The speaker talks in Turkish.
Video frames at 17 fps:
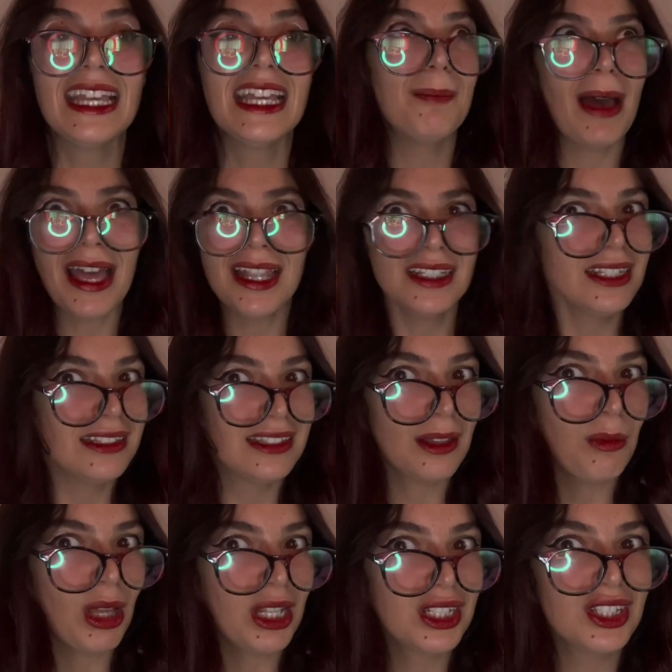Ben
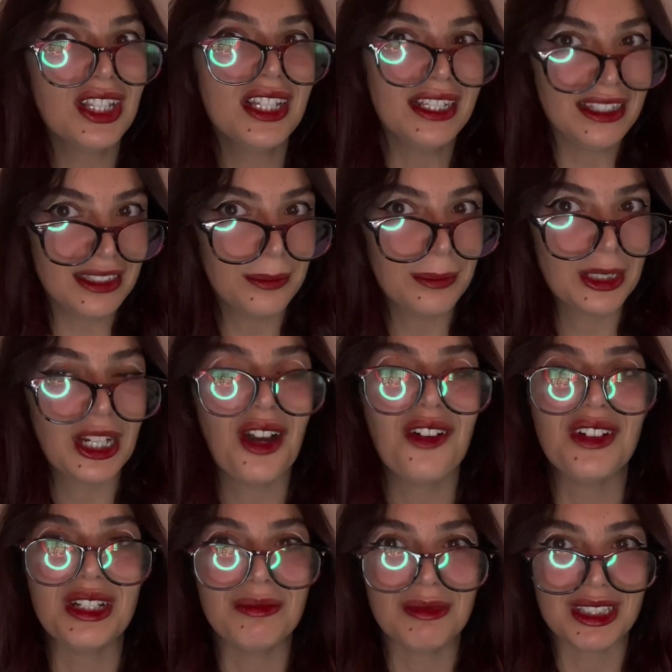zamanında İzmir
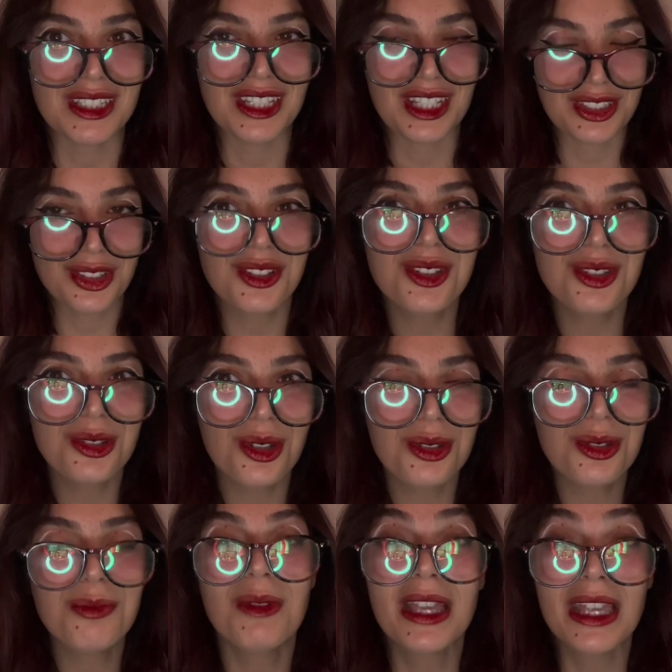Havalimanı'nda
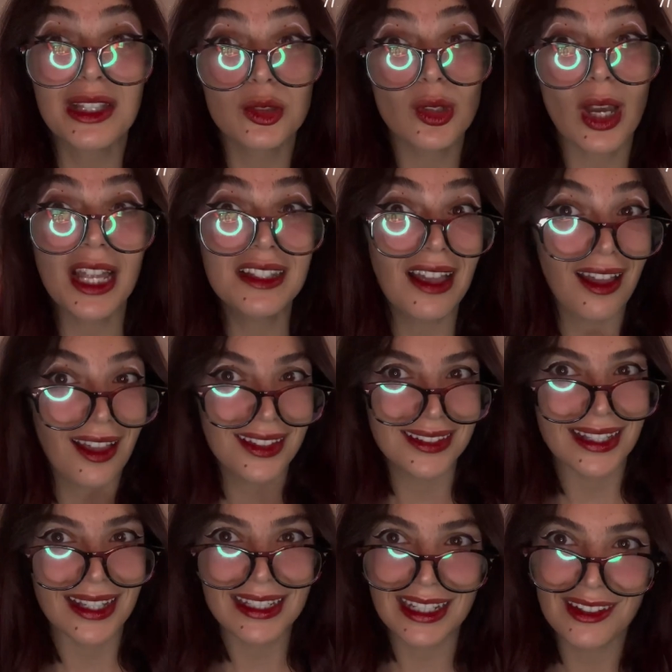çalışıyordum. Şu anda
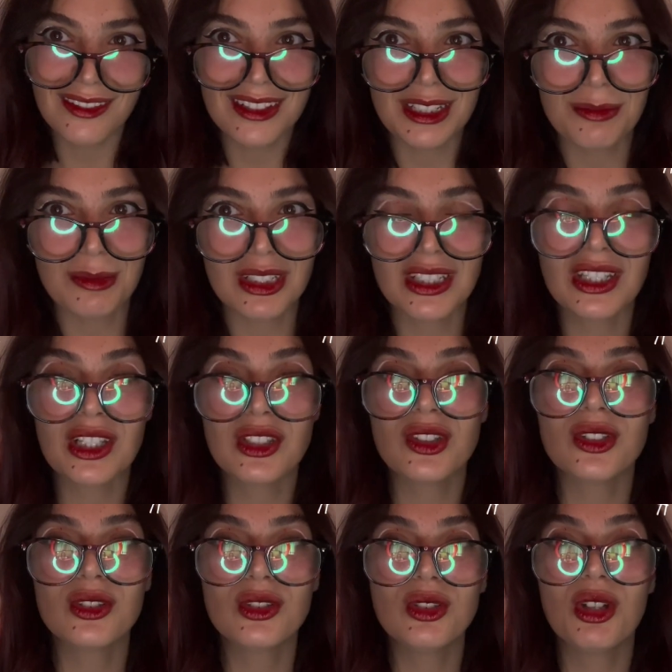Antalya Havalimanı'nda
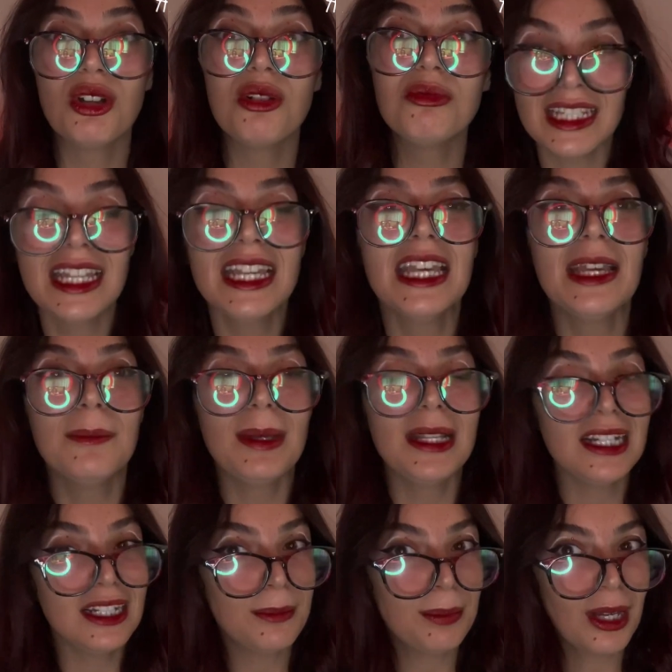çalışıyorum. Yani
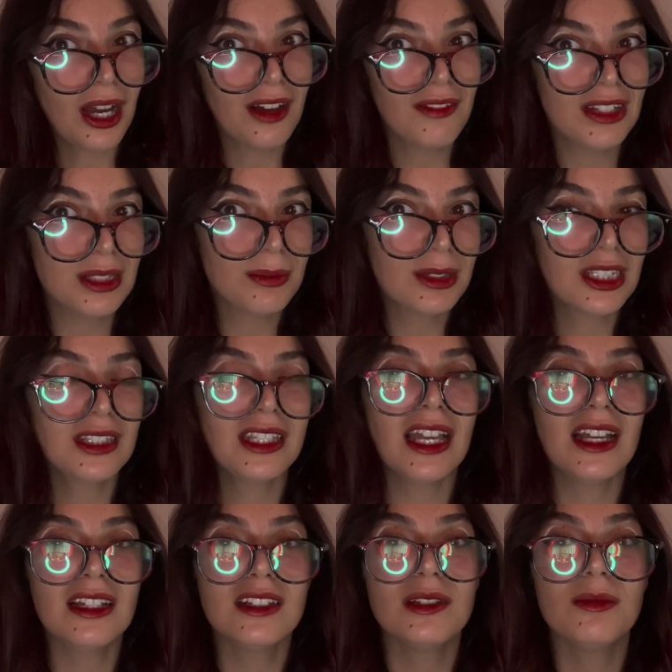belirli bir
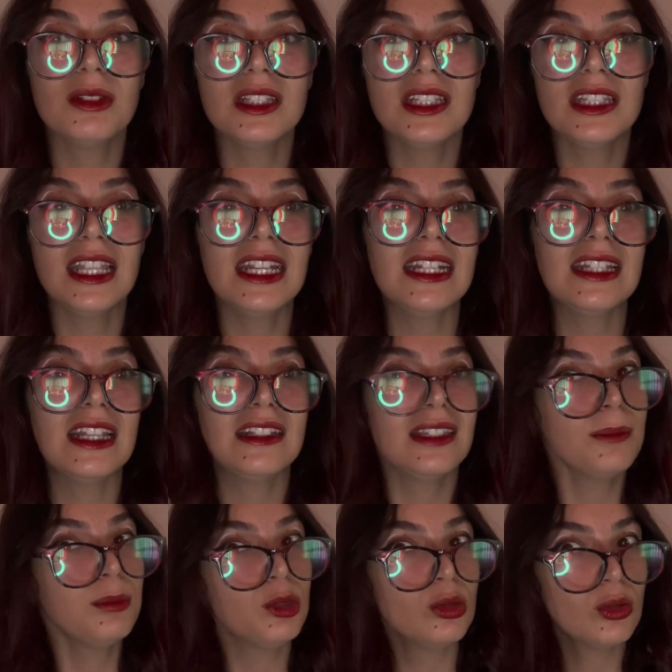havalimanından
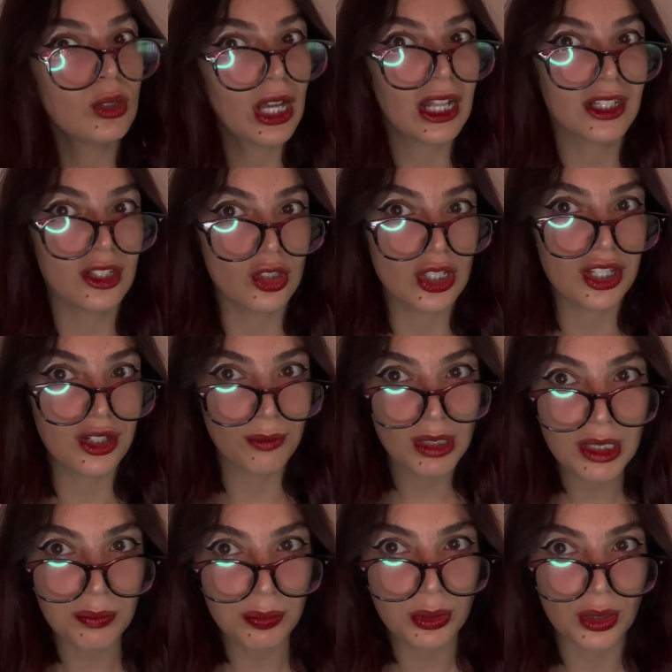neredeyse bütün kalkışlarımı
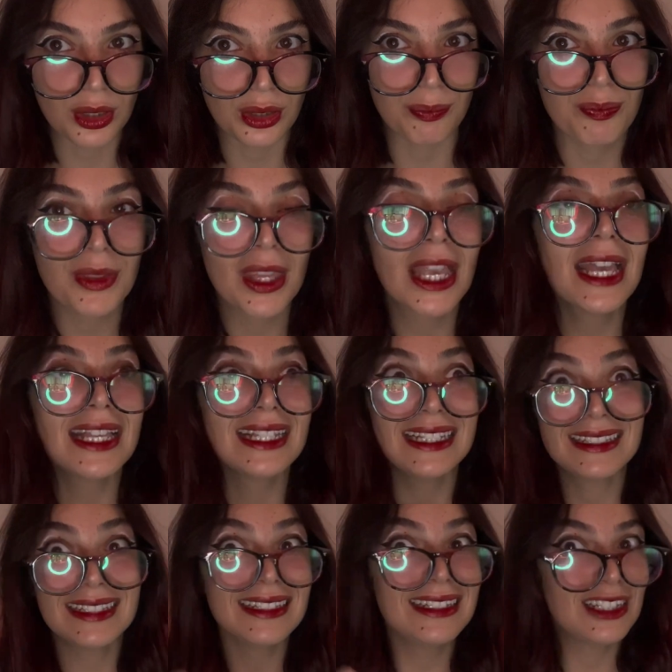yapıyorum.
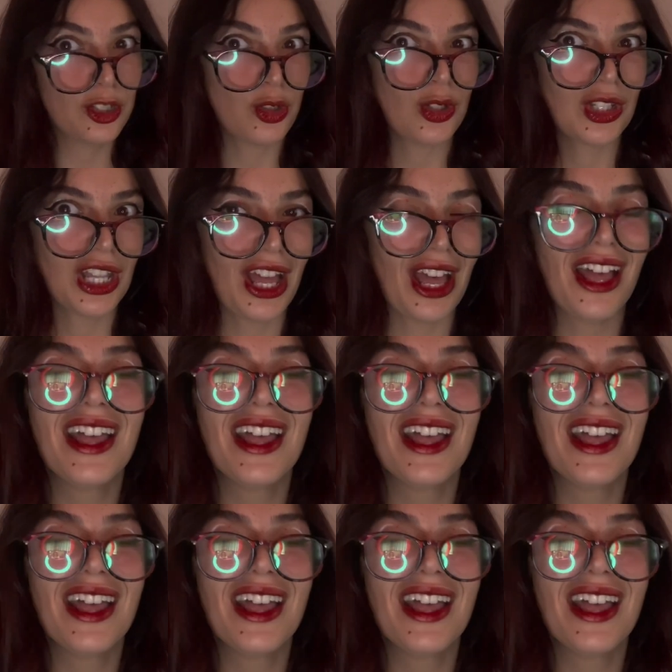Yatı dışında.